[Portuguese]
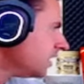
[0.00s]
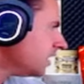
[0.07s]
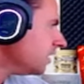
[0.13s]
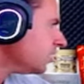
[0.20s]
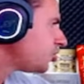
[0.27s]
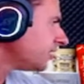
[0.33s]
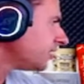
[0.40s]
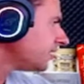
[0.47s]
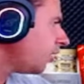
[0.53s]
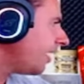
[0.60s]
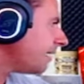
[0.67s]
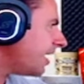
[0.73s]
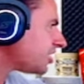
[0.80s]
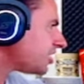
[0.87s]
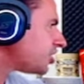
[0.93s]
Xandão, a
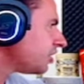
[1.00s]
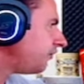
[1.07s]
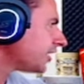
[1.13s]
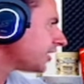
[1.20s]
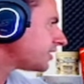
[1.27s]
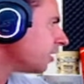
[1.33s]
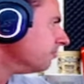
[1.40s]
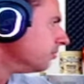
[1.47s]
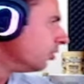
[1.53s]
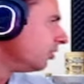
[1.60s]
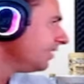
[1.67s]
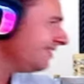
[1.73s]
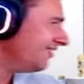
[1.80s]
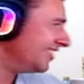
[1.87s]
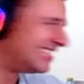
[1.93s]
imagem foi tão Burro.
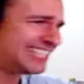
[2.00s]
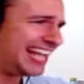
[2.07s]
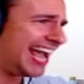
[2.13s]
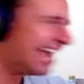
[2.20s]
E você é a